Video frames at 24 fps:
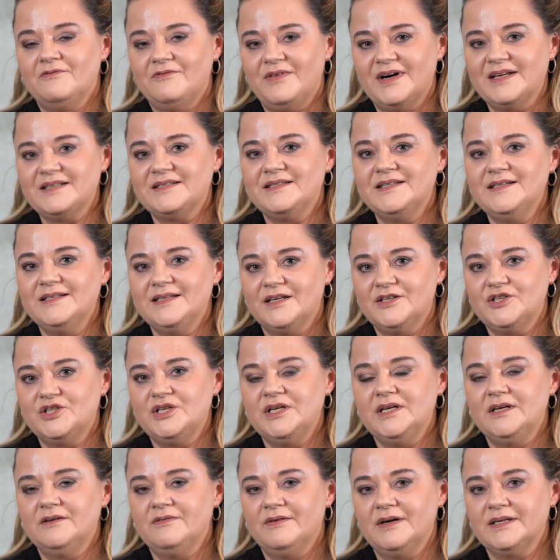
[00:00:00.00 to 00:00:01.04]
was dieser
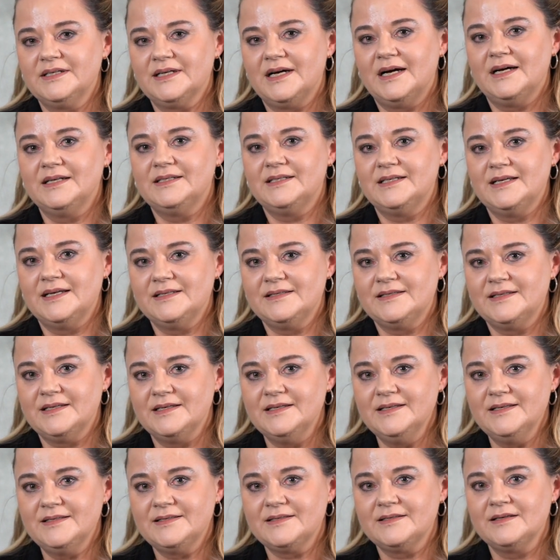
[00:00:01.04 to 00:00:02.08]
Chi-Quadrat-Test
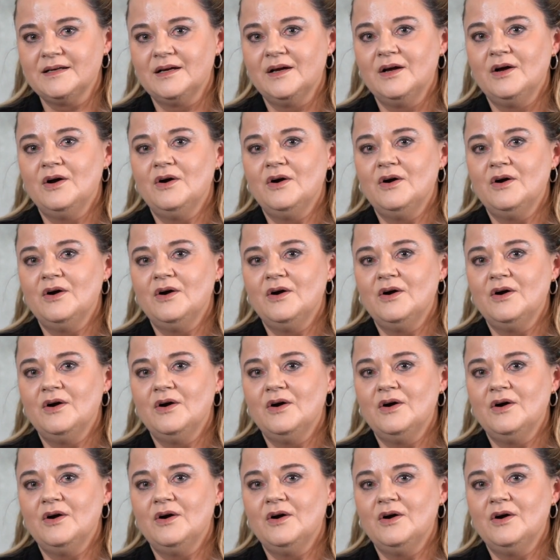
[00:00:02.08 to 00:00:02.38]
ist